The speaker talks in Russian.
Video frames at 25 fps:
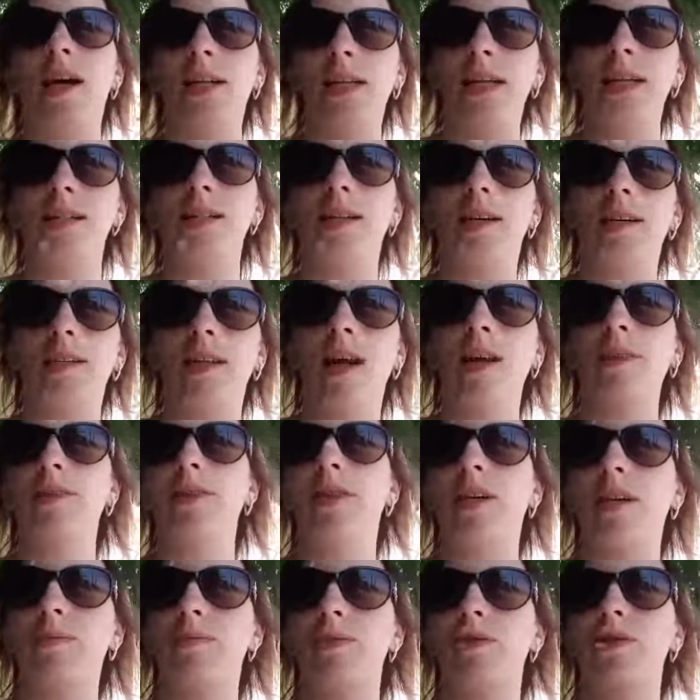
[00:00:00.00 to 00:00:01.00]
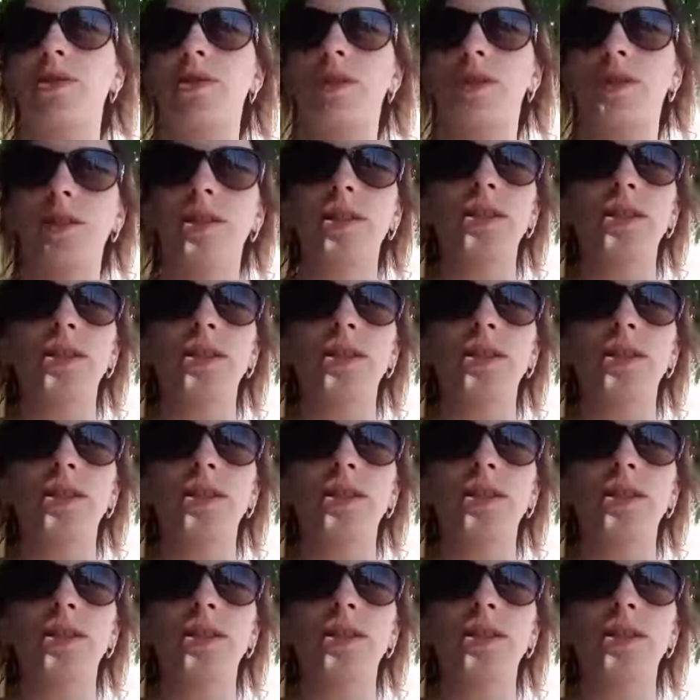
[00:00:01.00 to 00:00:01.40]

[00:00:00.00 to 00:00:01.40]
Она сказала, да, вы так можете